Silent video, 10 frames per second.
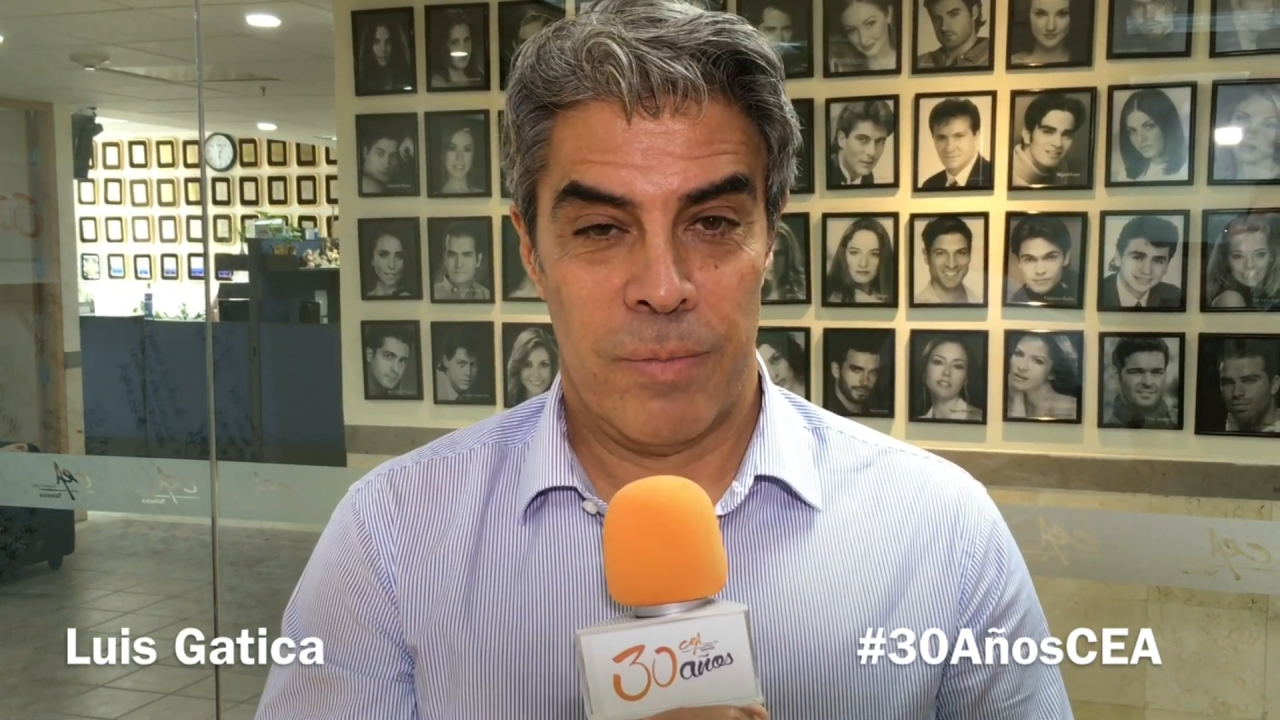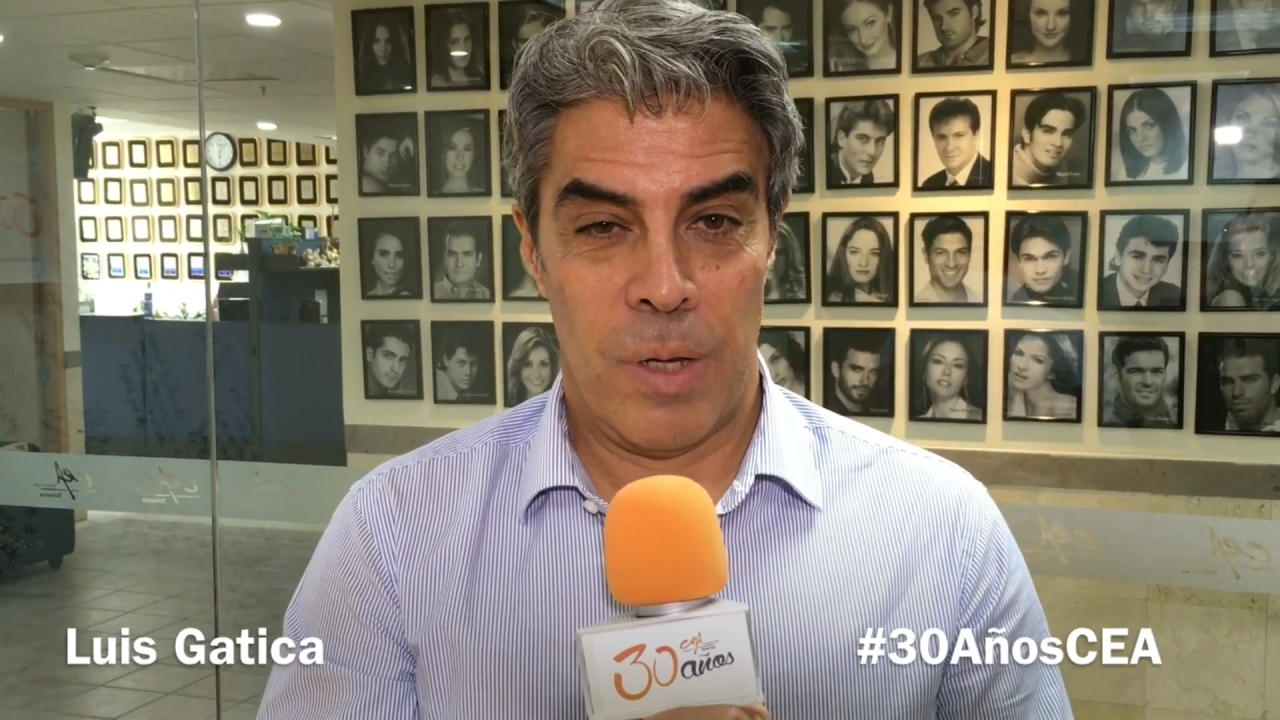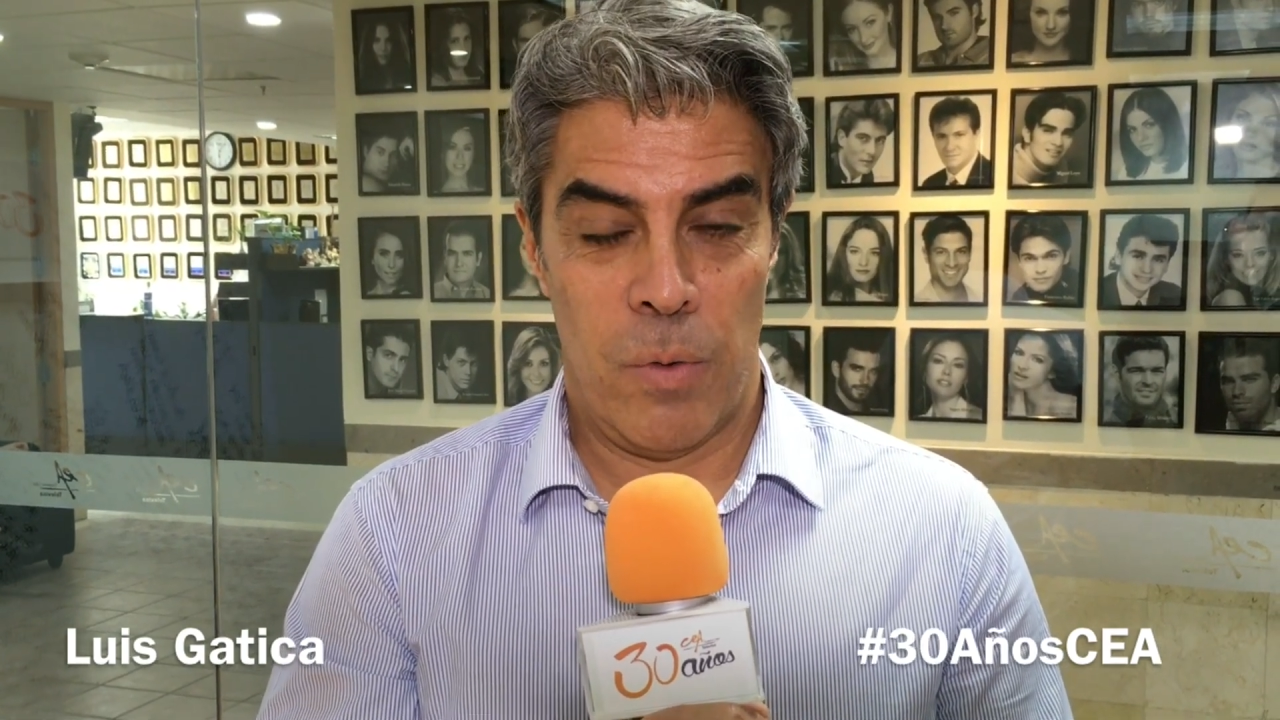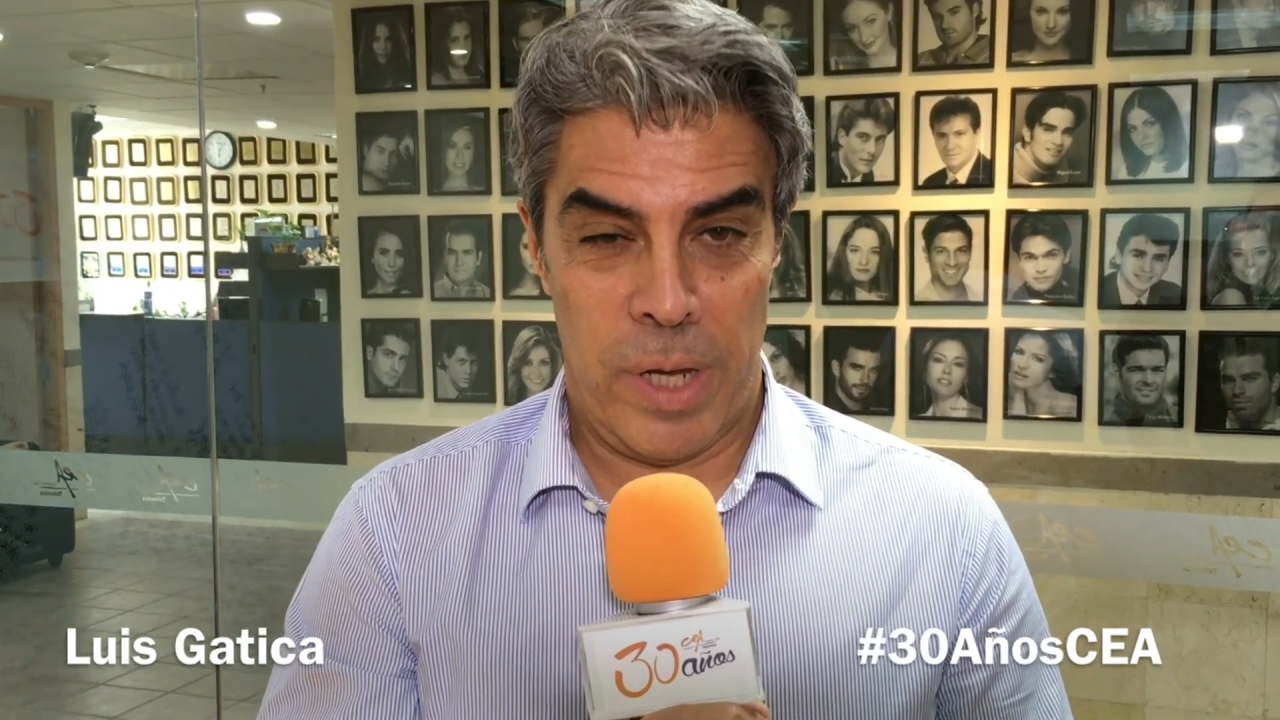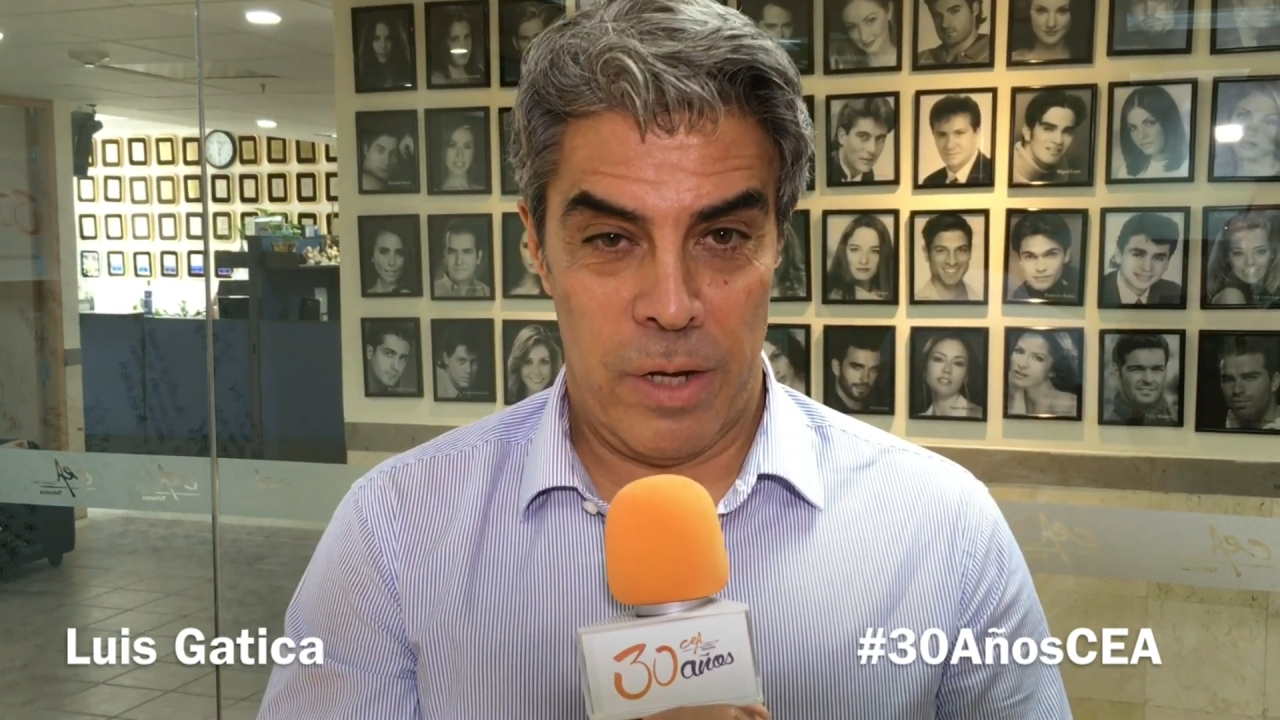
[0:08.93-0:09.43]

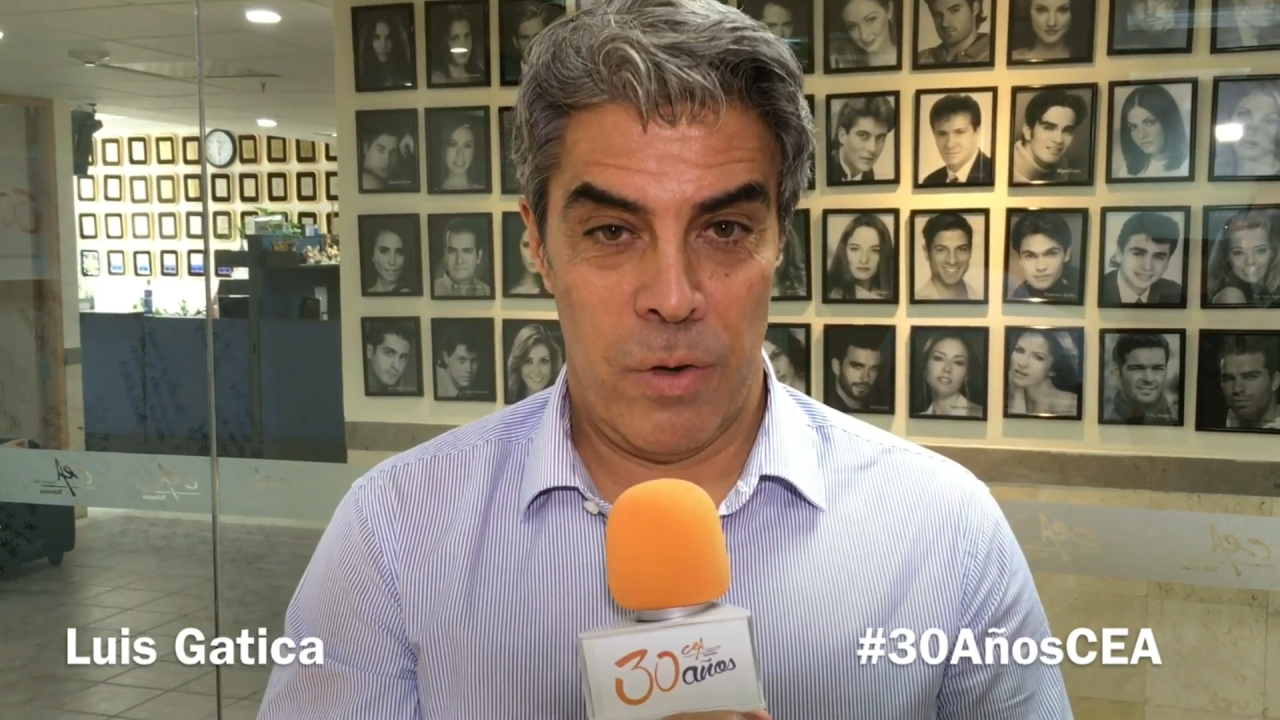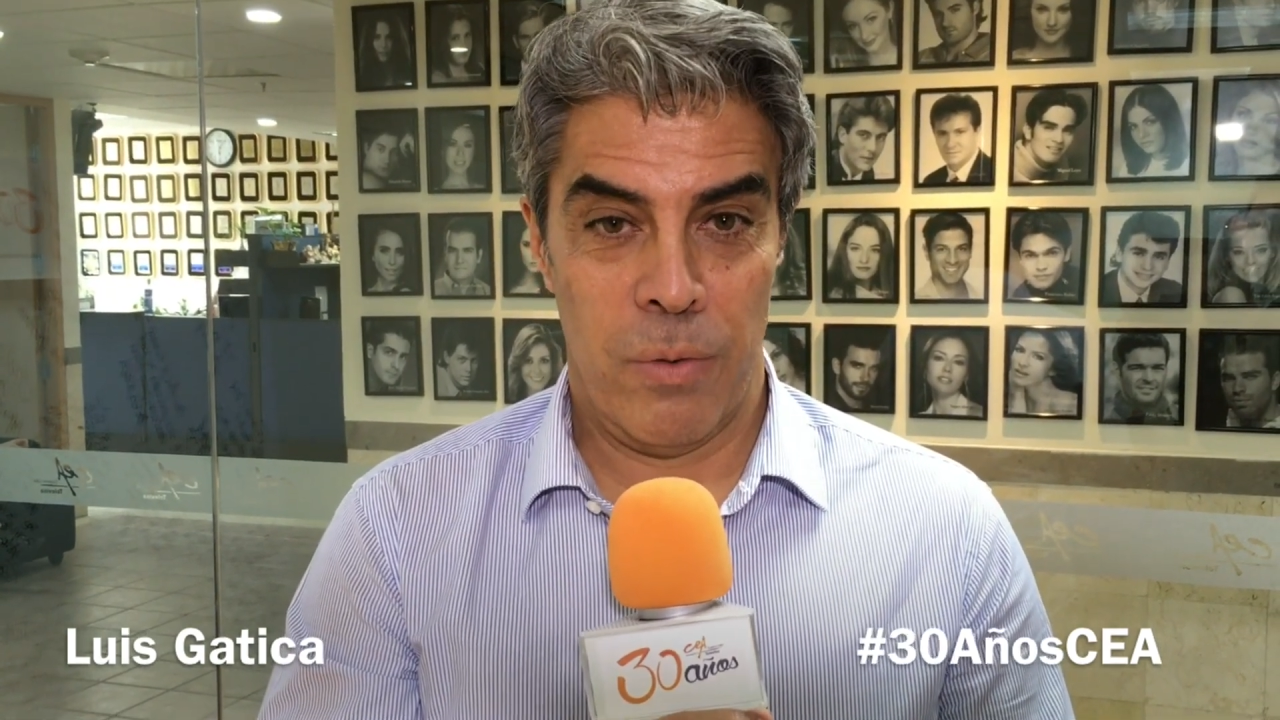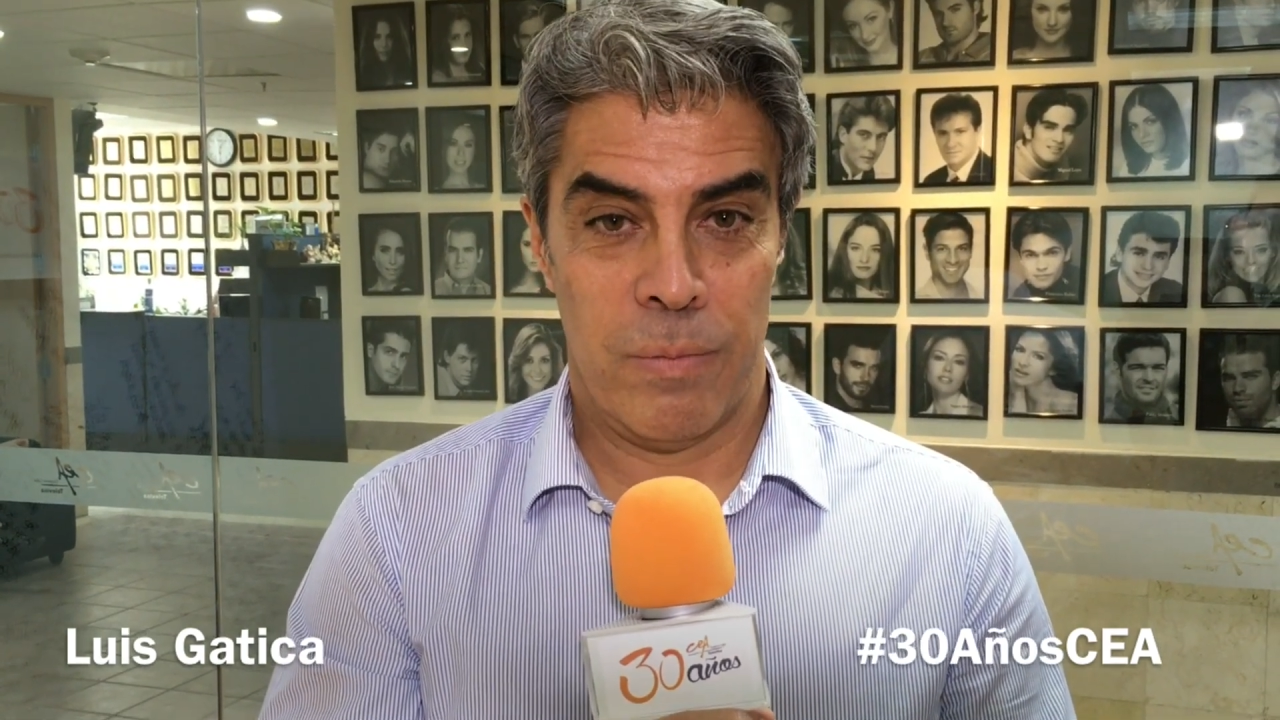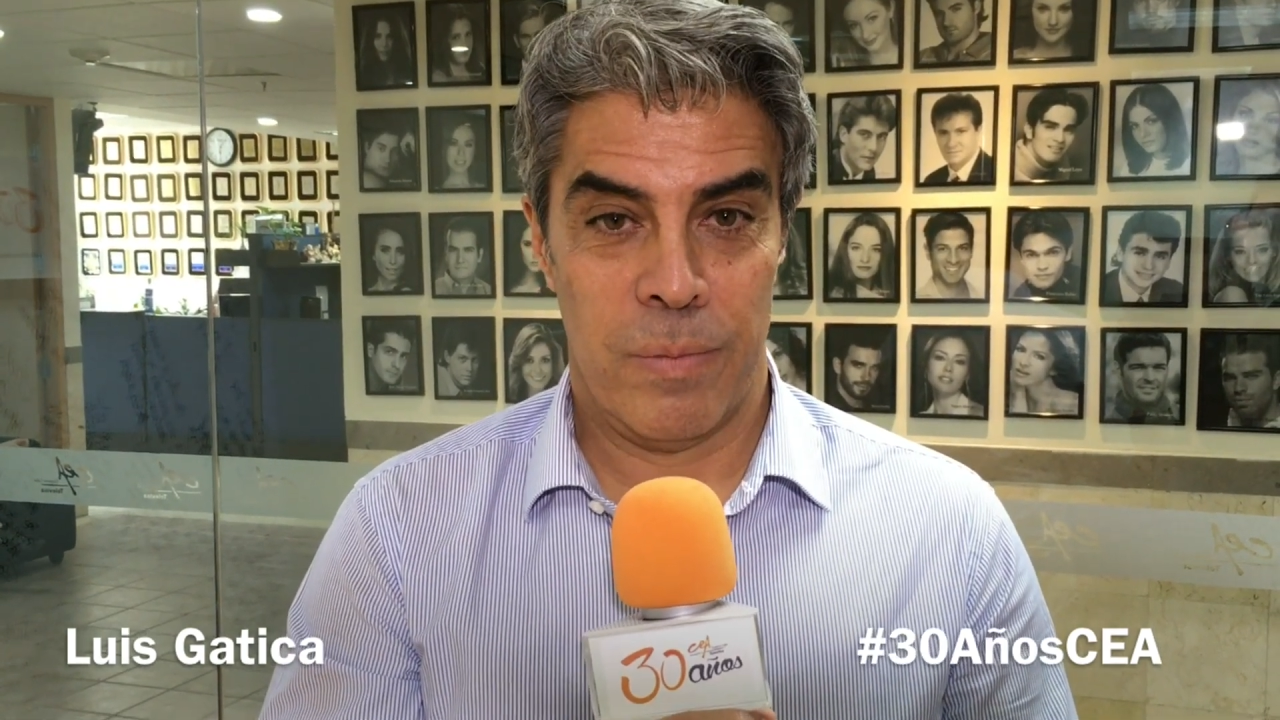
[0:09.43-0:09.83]
Eugenio,